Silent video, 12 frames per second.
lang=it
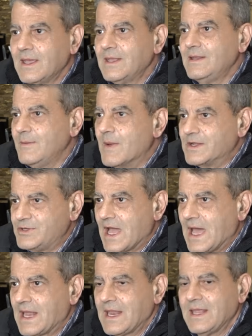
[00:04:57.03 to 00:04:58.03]
di
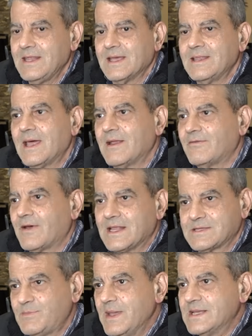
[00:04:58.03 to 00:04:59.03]
mangiare, di andare a fare la
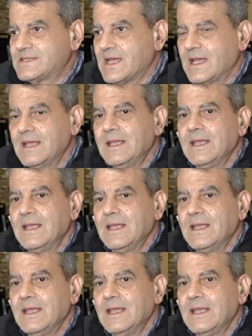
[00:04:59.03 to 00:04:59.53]
spesa